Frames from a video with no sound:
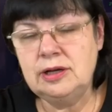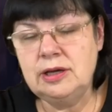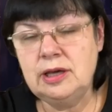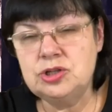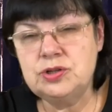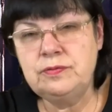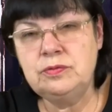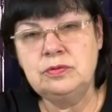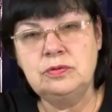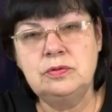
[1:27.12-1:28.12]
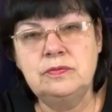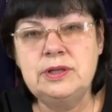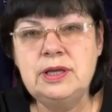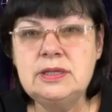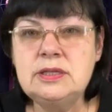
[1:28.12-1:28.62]
так как я живу в
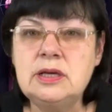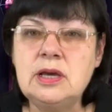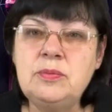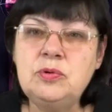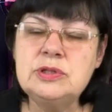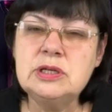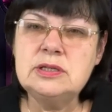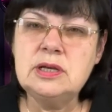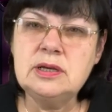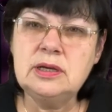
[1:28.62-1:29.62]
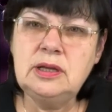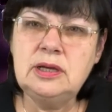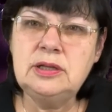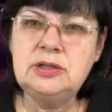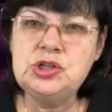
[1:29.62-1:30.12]
Одессе, я могу сказать,
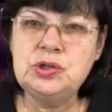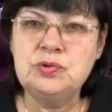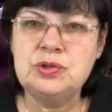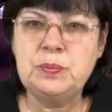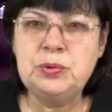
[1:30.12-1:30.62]
когда это началось.